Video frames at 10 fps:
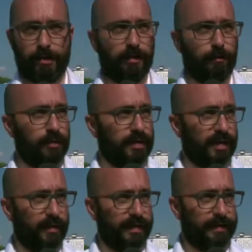Guardi, devo dire
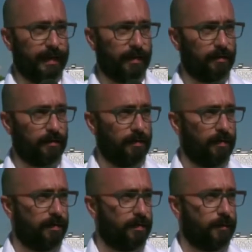la verità,
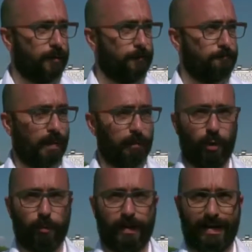eh,
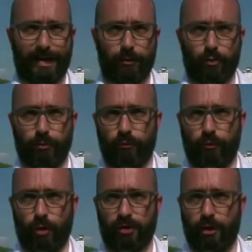abbiamo parlato più
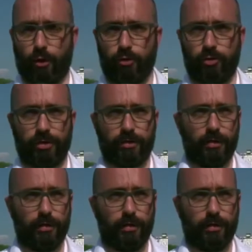volte oggi